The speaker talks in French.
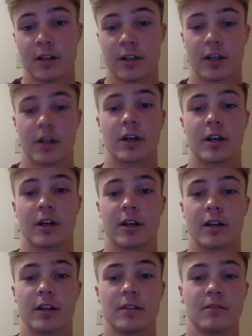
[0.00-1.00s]

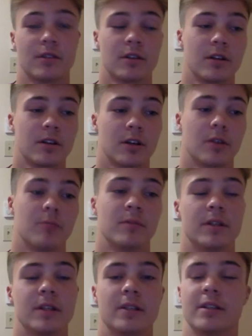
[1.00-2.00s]
que comme
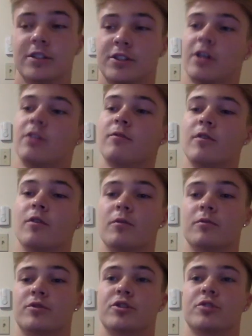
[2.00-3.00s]
les gens
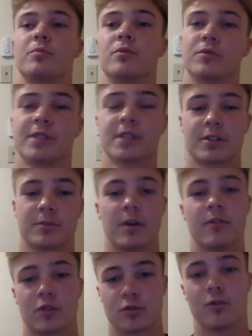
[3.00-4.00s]
vont juste pour dire je vais
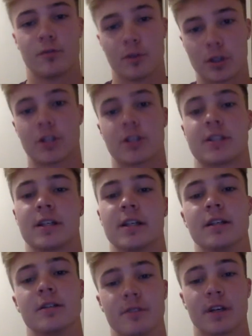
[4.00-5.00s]
vais jouer au foot. C'est
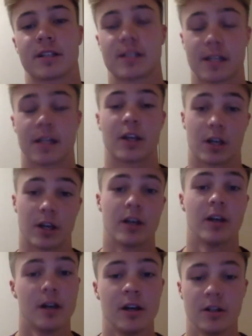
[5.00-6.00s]
une université que
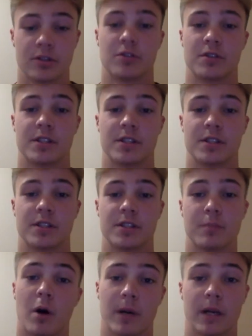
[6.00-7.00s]
tu dis
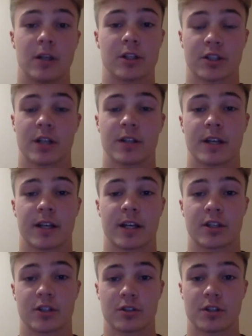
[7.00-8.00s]
bon, mais ben là, je rentre dans
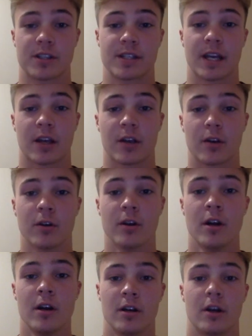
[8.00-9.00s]
quelque chose de sérieux.
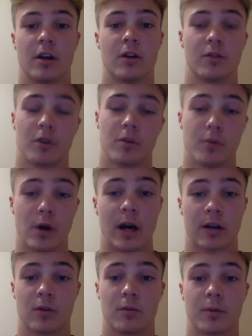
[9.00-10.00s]
Euh, on a un but à
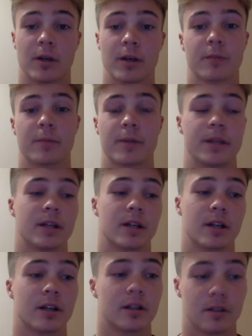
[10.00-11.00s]
accomplir, Puis
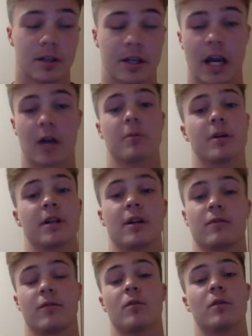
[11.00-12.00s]
euh, les Caravans, dans le
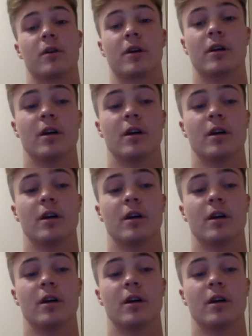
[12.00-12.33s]
fond, euh,